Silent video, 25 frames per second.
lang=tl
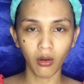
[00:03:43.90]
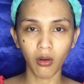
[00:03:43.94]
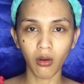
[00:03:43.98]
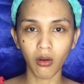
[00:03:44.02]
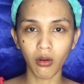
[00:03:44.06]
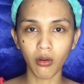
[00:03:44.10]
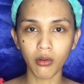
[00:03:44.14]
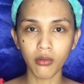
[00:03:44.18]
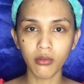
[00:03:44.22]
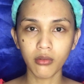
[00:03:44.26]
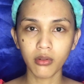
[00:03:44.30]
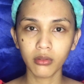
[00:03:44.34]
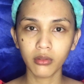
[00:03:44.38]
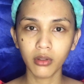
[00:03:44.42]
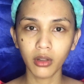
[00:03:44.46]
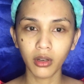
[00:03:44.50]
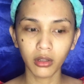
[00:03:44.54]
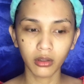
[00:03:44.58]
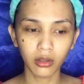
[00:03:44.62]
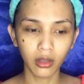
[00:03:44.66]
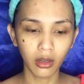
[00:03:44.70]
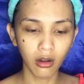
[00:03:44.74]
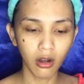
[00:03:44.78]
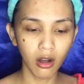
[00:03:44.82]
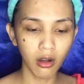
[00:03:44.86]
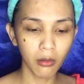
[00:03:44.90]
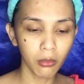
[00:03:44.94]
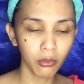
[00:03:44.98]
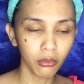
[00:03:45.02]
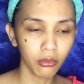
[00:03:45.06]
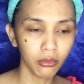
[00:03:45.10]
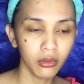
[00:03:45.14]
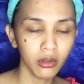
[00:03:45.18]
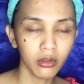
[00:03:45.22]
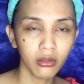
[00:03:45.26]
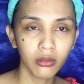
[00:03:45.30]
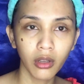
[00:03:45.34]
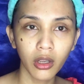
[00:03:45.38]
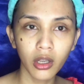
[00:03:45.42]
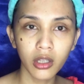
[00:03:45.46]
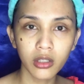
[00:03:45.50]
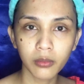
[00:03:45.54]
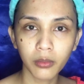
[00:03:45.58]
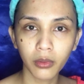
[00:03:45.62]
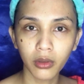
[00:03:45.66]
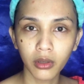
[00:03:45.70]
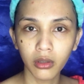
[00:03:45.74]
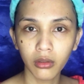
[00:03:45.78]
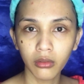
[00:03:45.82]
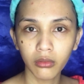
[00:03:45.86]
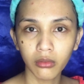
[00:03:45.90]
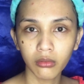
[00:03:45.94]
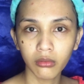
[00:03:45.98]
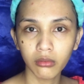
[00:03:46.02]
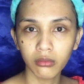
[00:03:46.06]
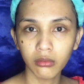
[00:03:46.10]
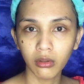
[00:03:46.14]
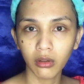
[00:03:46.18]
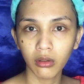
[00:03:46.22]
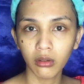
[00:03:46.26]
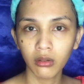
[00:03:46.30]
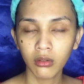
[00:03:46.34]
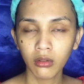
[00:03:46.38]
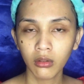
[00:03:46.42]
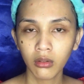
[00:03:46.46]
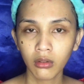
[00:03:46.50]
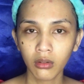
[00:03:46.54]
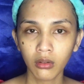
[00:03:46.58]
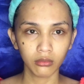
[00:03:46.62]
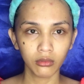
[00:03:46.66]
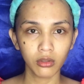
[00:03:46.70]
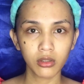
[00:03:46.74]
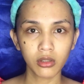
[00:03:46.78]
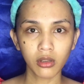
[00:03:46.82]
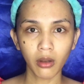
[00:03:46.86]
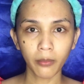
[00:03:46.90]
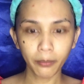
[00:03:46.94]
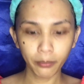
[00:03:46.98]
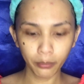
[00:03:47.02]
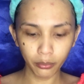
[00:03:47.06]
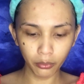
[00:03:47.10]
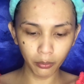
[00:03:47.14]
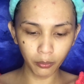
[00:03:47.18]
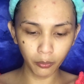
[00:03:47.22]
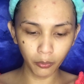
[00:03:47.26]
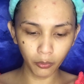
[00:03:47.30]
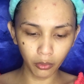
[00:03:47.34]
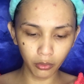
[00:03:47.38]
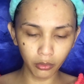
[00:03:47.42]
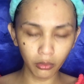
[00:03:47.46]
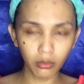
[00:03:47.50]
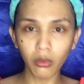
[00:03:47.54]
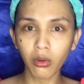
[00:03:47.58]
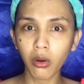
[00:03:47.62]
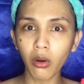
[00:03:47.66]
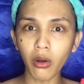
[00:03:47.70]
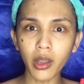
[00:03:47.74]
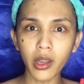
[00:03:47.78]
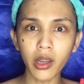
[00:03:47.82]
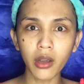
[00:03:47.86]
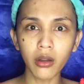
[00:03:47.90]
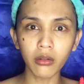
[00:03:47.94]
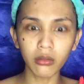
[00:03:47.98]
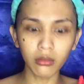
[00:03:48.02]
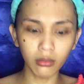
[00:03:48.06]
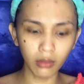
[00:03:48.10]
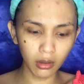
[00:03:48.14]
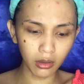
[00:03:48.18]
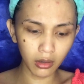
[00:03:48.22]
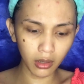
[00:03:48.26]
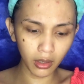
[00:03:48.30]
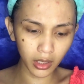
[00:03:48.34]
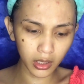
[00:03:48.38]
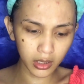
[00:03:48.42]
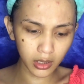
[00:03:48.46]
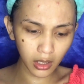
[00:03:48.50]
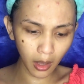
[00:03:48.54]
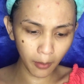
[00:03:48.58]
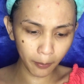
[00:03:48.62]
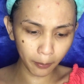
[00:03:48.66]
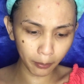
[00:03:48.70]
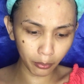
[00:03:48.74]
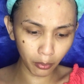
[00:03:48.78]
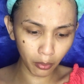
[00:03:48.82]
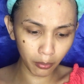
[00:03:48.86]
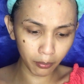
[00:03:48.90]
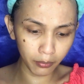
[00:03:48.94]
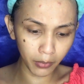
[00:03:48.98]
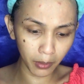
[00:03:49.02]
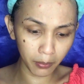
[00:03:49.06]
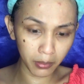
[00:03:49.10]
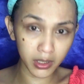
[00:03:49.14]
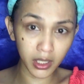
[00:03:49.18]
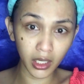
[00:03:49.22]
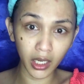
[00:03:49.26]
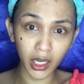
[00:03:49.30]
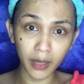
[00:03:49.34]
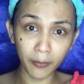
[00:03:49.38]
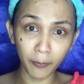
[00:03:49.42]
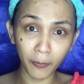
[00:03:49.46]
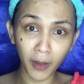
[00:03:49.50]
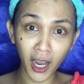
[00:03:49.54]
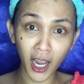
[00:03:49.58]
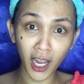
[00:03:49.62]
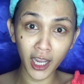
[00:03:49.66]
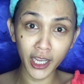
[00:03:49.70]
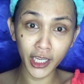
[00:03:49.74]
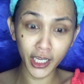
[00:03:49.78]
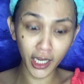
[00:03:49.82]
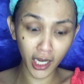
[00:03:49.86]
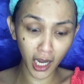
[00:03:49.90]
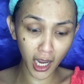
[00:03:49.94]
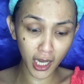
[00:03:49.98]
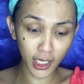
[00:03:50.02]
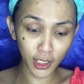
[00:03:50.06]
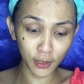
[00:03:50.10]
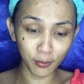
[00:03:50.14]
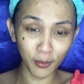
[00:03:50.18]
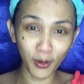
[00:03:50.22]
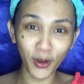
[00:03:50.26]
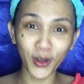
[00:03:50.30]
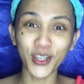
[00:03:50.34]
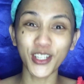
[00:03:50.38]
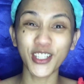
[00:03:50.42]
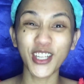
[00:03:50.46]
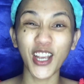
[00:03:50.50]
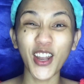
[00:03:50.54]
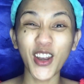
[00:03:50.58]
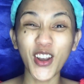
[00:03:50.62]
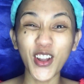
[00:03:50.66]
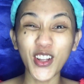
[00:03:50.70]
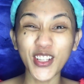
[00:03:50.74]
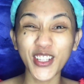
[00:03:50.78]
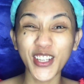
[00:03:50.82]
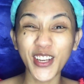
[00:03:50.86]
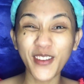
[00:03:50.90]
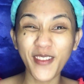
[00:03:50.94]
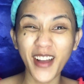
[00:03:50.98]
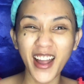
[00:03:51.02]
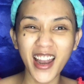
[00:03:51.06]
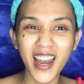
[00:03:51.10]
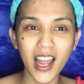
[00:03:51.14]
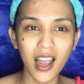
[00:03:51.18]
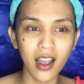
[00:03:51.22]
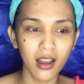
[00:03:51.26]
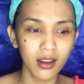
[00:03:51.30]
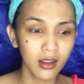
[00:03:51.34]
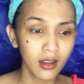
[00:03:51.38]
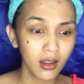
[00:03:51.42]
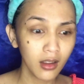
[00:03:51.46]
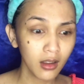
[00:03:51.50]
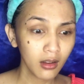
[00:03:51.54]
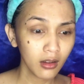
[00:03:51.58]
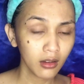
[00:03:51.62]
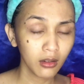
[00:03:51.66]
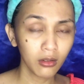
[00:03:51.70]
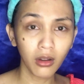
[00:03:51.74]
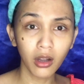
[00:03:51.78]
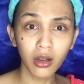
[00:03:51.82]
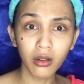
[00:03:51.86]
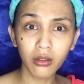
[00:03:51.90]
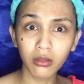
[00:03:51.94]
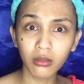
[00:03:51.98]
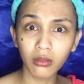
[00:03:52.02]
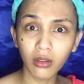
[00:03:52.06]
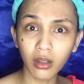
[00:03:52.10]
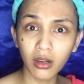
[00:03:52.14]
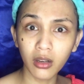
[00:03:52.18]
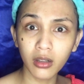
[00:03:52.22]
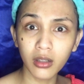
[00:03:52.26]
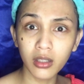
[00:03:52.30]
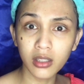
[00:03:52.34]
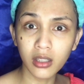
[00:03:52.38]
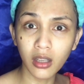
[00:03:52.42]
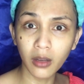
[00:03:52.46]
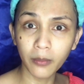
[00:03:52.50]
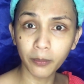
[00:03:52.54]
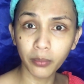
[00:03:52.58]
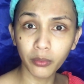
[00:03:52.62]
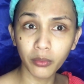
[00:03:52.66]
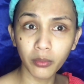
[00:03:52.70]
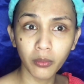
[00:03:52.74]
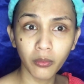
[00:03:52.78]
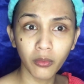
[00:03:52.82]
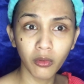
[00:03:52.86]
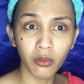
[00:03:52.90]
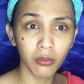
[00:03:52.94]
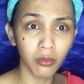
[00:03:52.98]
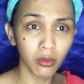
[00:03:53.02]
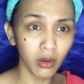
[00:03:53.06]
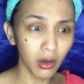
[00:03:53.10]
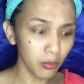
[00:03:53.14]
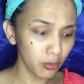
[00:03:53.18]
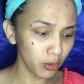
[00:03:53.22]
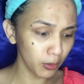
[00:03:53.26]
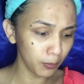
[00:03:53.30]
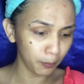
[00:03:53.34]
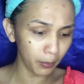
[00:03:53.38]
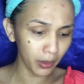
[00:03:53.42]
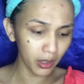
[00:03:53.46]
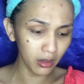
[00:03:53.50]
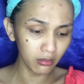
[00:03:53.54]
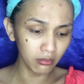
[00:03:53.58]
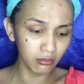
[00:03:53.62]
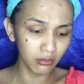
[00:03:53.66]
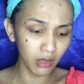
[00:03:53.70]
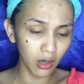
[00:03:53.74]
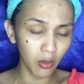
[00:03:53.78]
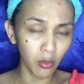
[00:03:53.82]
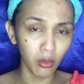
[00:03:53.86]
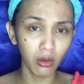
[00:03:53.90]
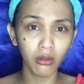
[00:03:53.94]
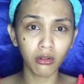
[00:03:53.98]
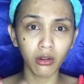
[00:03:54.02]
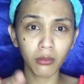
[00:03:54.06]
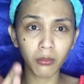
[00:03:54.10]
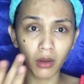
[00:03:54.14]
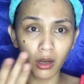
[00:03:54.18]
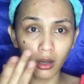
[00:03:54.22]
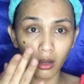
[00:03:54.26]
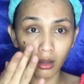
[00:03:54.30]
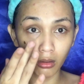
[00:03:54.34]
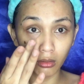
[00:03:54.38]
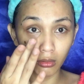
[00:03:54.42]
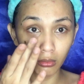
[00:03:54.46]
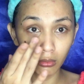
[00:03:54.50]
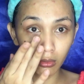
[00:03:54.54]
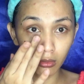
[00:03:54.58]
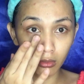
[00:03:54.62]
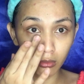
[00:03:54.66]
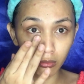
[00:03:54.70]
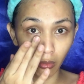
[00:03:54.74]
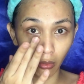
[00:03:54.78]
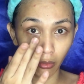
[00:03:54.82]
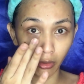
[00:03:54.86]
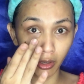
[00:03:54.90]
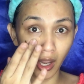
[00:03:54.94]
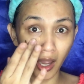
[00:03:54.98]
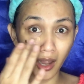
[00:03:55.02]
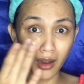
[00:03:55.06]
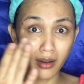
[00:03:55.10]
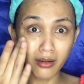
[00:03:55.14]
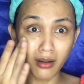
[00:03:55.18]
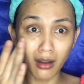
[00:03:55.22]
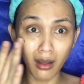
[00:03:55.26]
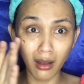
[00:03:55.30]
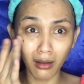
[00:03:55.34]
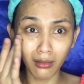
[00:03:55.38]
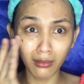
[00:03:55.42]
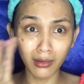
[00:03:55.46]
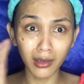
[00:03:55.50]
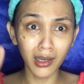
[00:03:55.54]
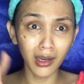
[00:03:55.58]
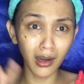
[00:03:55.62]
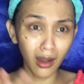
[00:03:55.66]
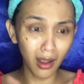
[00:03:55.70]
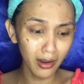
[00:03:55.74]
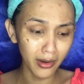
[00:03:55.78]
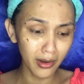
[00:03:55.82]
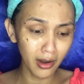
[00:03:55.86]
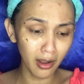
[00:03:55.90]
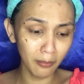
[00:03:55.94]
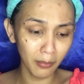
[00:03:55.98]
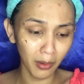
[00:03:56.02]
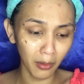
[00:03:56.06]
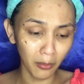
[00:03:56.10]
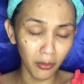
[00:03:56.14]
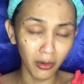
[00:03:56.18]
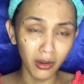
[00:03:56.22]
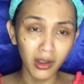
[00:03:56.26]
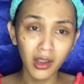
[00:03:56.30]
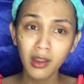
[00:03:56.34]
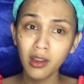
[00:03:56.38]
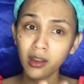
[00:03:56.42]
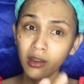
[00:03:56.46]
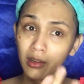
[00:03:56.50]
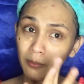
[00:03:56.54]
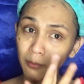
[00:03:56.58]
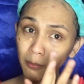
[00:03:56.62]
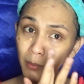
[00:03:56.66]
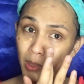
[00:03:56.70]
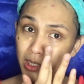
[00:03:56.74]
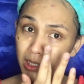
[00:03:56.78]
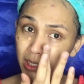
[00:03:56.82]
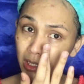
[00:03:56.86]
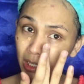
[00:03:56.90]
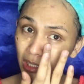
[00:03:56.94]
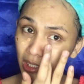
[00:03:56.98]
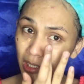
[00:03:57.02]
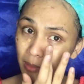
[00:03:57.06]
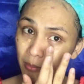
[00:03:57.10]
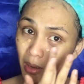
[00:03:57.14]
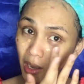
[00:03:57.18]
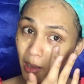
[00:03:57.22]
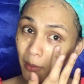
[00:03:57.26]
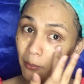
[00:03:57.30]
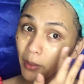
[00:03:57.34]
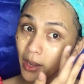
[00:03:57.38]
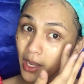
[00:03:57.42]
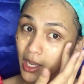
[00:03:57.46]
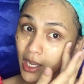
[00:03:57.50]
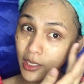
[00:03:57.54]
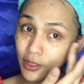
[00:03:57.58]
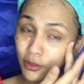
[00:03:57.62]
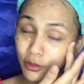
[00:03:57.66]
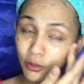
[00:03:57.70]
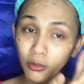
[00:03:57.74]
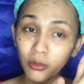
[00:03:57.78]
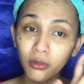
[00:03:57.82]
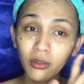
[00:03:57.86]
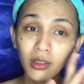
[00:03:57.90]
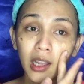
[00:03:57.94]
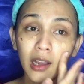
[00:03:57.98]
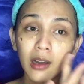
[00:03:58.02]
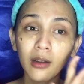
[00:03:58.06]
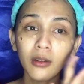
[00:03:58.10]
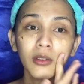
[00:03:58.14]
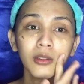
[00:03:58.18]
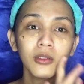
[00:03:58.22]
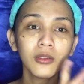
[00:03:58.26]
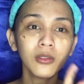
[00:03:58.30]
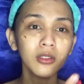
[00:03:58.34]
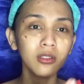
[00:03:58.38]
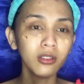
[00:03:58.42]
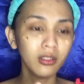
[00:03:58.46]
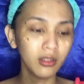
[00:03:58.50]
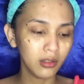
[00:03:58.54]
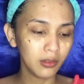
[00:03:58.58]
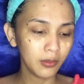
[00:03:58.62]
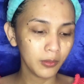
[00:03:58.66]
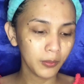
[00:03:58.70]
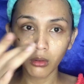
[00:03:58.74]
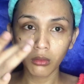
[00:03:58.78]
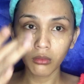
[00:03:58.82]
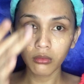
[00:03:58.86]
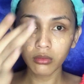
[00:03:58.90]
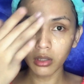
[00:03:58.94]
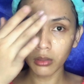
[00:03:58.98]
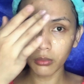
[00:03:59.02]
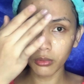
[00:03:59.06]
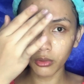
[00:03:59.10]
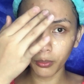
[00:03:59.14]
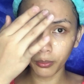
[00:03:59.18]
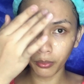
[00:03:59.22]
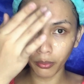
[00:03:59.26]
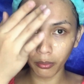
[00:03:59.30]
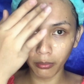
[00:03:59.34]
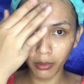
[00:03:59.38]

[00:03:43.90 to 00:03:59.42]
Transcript: Oh, Lodo, natingaw mo ko ni text, manhinuuna disapprove ko ko hoy ano to na disapprove ni bisag ipa i-cash pa ko chara jima lang ngano ko to na disapprove ko wala ko pending wala ko mga loan ko ana ko in ana ba basically makabayad jud unta ko good unsa ano jud